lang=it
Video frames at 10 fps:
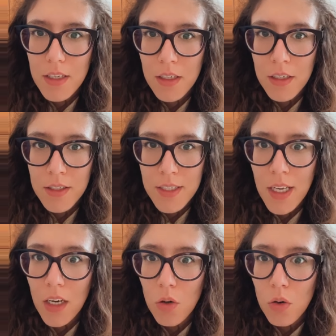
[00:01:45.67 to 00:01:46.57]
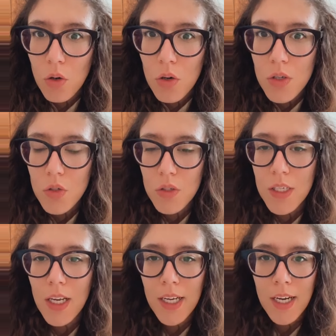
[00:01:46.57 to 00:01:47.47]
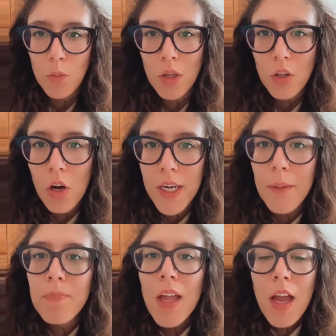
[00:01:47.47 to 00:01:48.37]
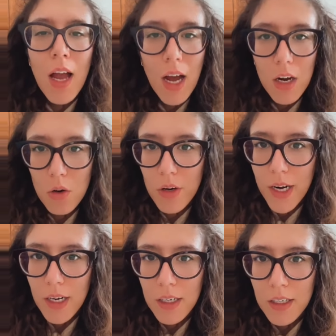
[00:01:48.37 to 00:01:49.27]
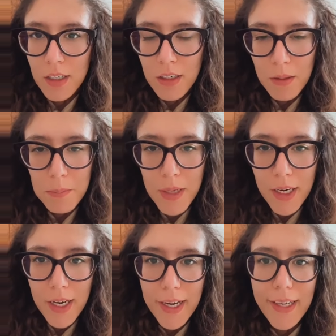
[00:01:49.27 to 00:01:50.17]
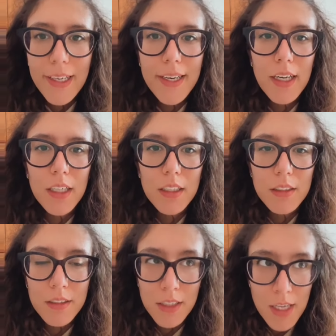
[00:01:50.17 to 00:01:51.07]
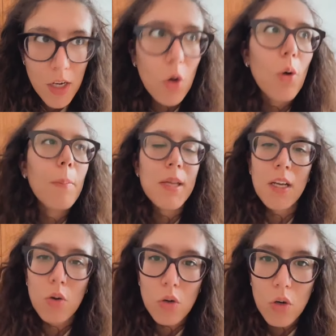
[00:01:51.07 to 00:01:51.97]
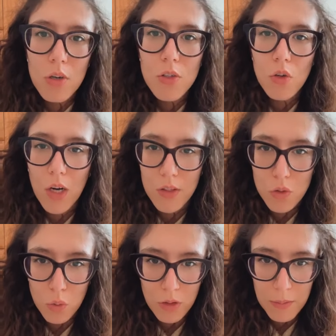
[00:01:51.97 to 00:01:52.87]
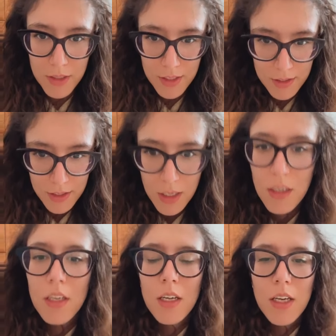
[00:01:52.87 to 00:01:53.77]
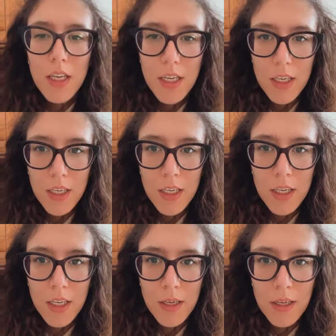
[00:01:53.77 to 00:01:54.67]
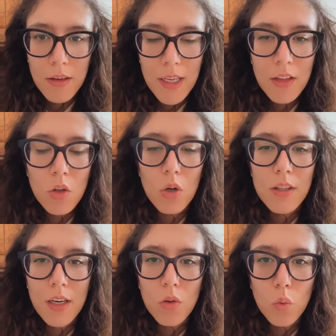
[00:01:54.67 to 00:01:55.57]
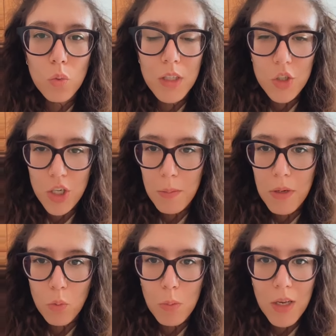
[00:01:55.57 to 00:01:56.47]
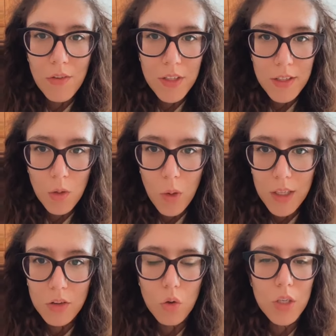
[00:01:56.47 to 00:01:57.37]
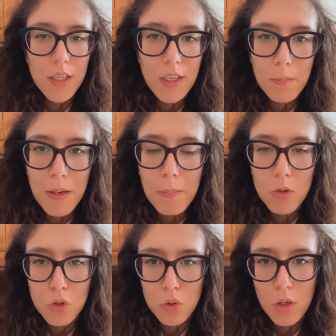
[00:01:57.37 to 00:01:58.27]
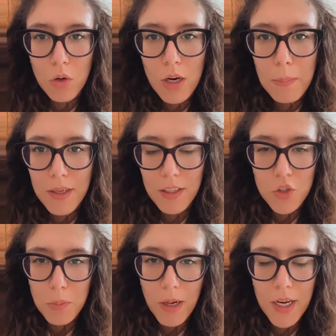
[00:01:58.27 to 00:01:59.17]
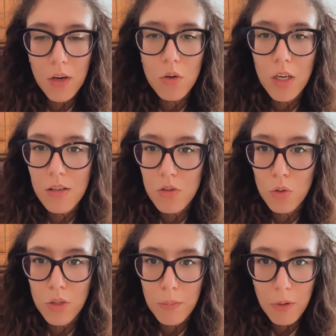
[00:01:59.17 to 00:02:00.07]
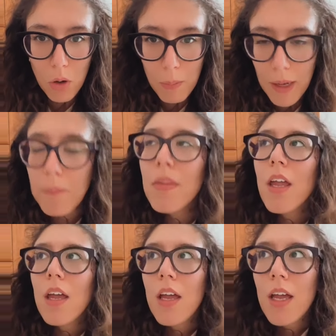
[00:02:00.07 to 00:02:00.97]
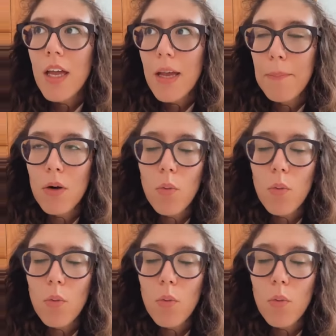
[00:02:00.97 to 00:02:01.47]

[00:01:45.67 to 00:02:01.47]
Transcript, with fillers: eh, sia al concorso sia alle graduatorie? Allora, eh, Bianca Elena, ti dico per il concorso assolutamente sì eh, entro il 31 dicembre 2024 gli ITP possono ancora partecipare con il solo diploma. Eh,